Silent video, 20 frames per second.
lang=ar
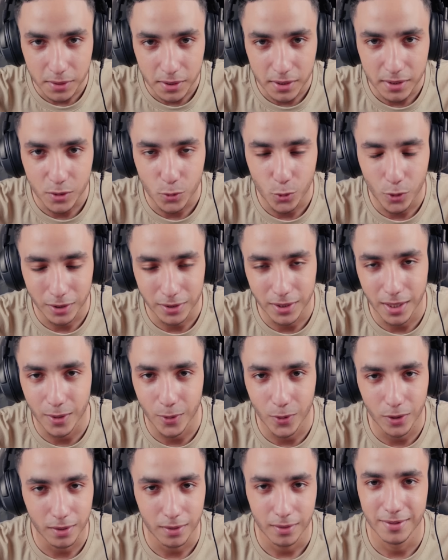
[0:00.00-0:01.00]
ديسك وخد
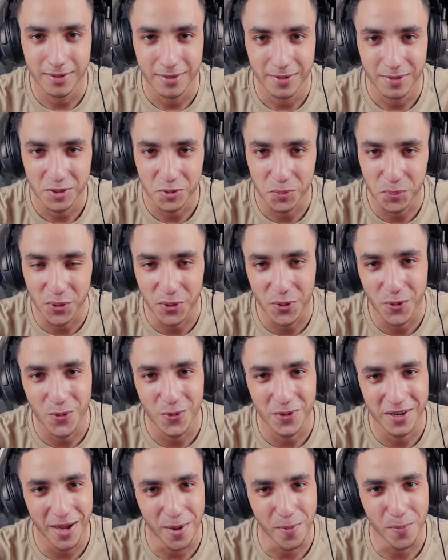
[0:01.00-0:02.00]
اخر
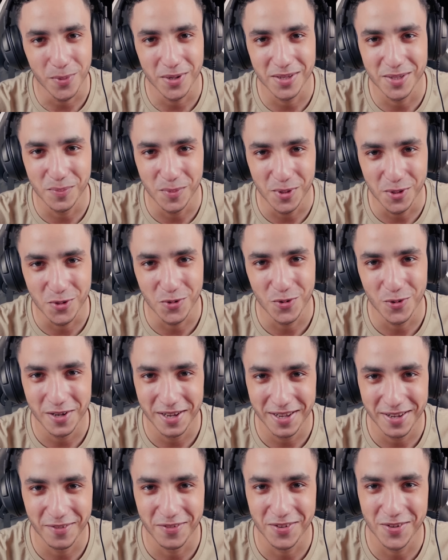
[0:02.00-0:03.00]
سبانيوني عمري سمعته ولا
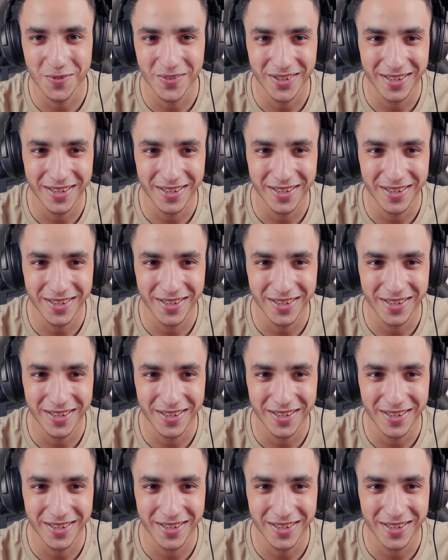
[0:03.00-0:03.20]
عرفت